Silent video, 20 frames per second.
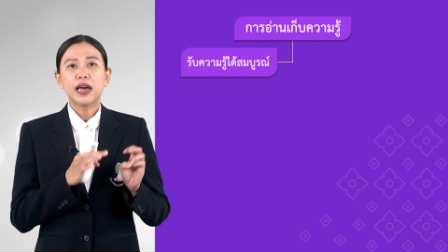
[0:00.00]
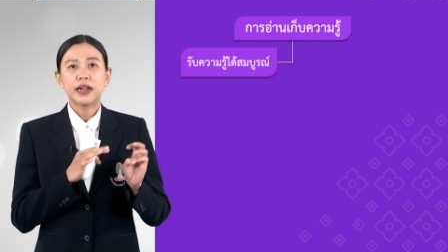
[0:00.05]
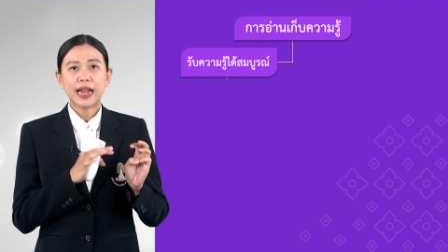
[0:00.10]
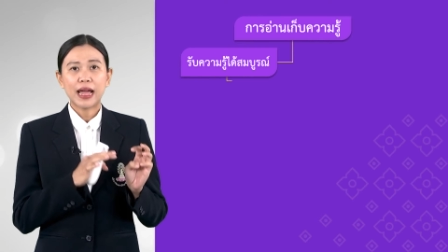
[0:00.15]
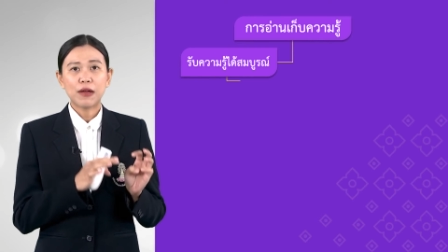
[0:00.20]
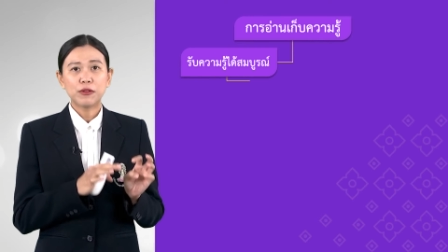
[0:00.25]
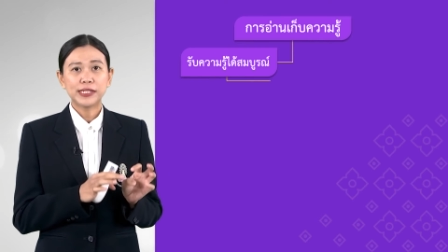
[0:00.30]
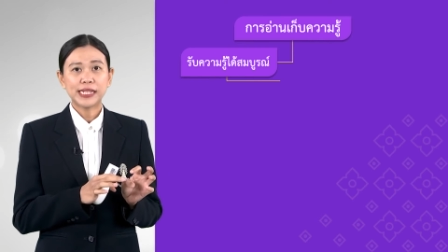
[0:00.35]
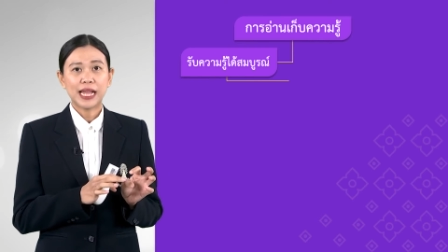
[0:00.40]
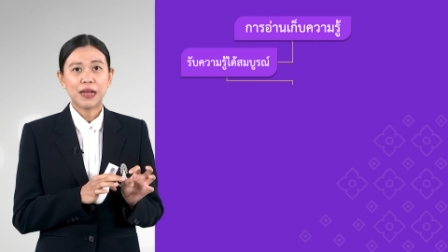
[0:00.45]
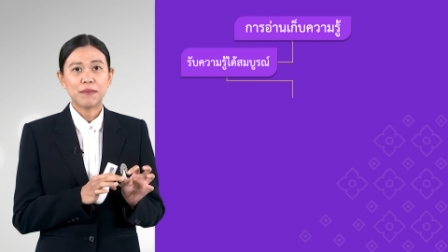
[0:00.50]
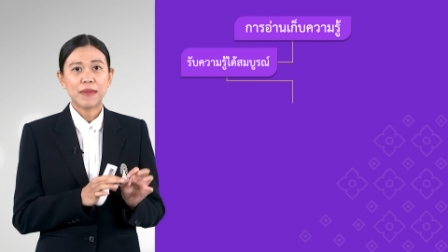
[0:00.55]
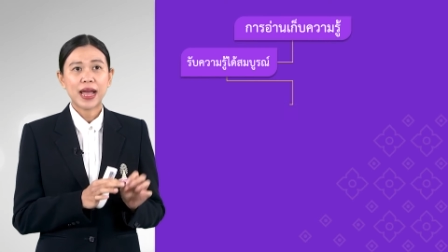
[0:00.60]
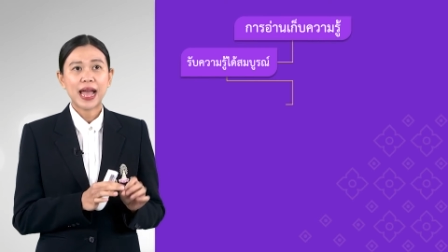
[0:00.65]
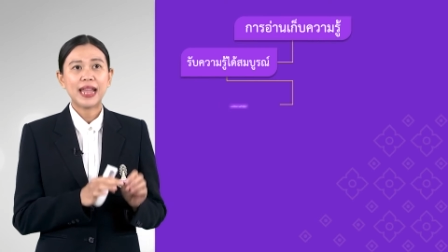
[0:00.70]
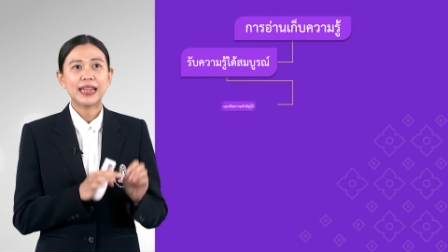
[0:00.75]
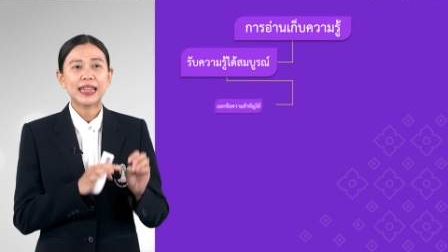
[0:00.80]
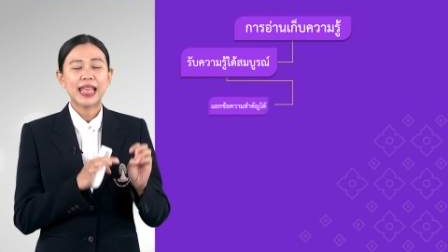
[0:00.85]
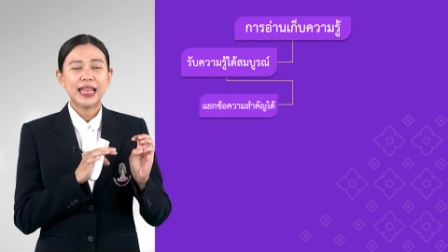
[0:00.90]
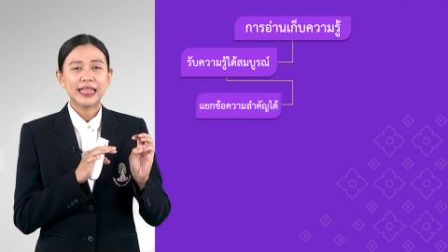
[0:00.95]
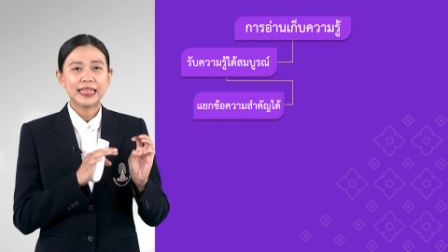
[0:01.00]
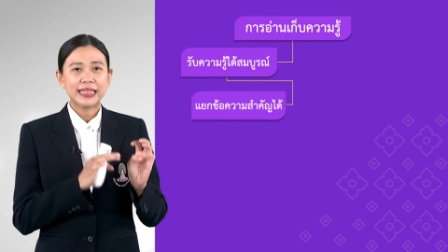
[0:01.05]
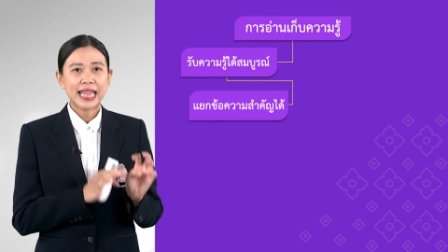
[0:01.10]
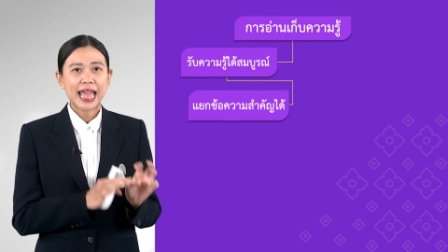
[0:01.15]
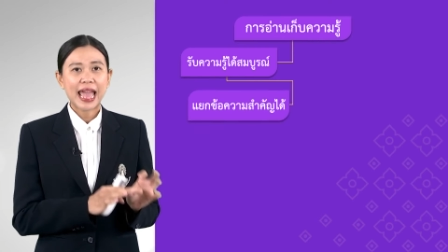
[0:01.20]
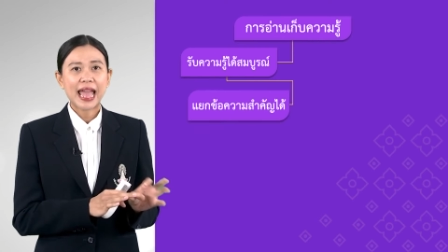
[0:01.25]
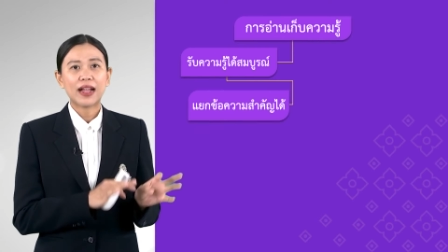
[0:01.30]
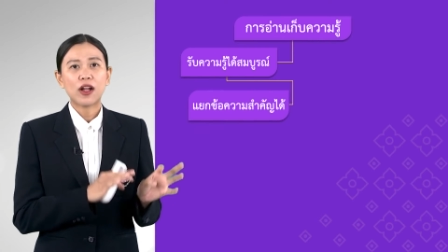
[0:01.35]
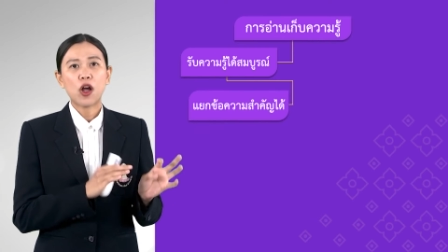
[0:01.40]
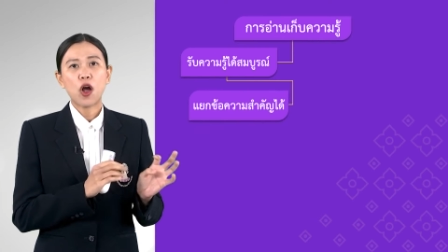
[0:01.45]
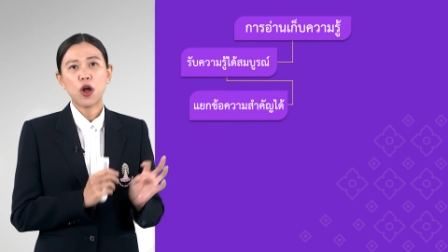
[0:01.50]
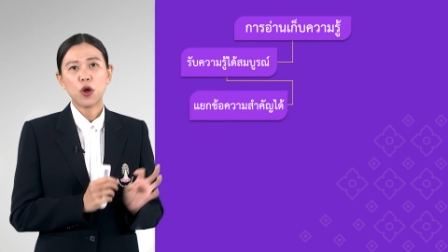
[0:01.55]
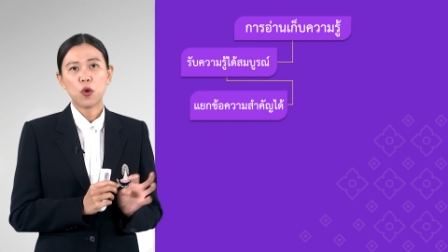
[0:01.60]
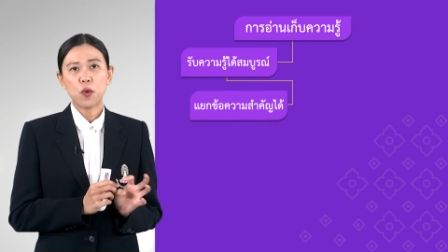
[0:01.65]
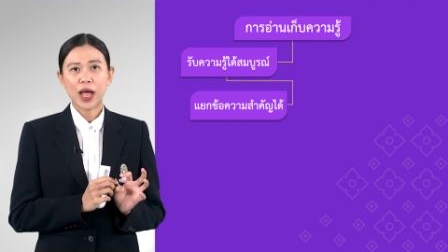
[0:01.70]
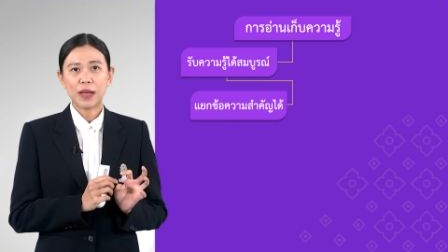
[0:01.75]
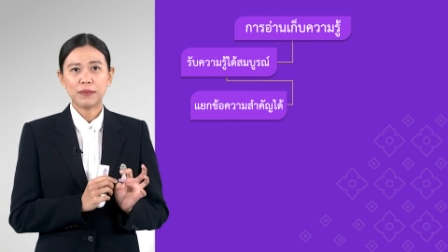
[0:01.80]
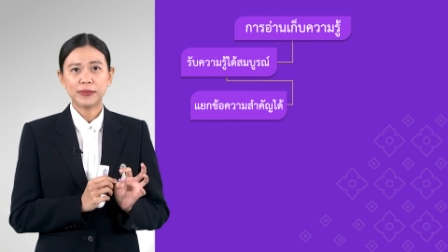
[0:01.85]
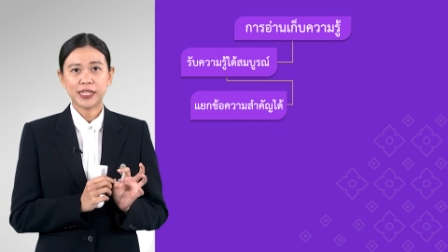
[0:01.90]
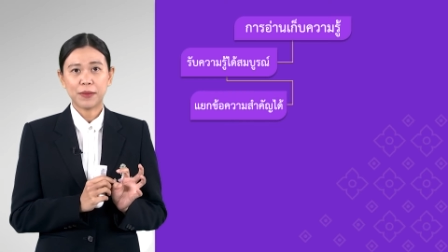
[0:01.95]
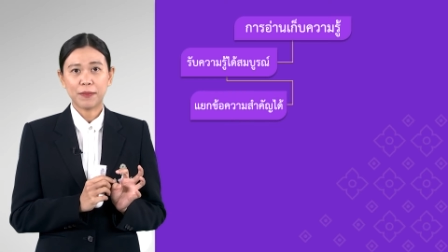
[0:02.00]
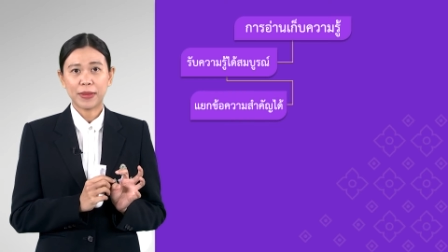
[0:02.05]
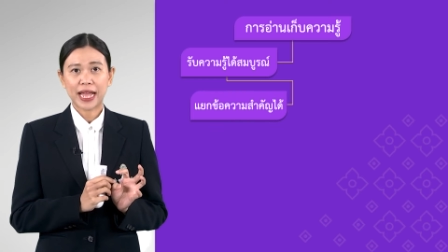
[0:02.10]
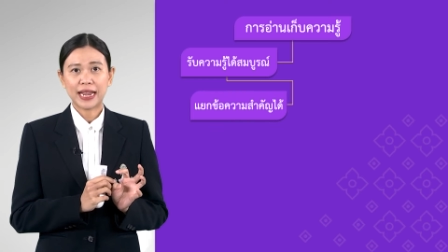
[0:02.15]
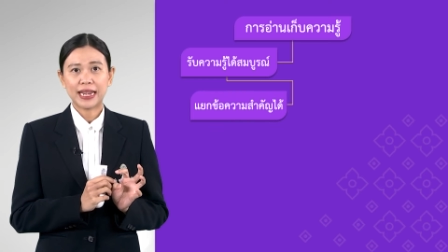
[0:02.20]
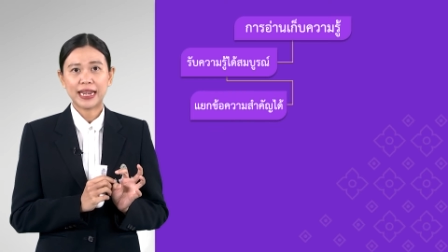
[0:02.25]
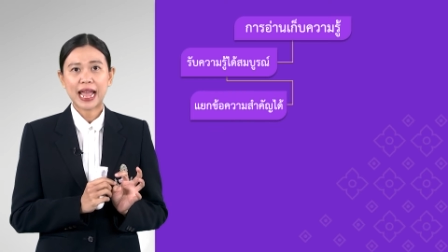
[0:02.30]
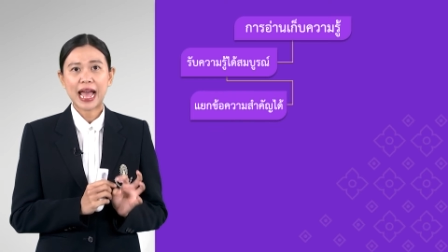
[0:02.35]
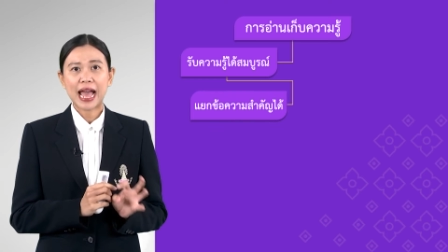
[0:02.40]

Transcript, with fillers: เราสามารถแยกข้อความสำคัญ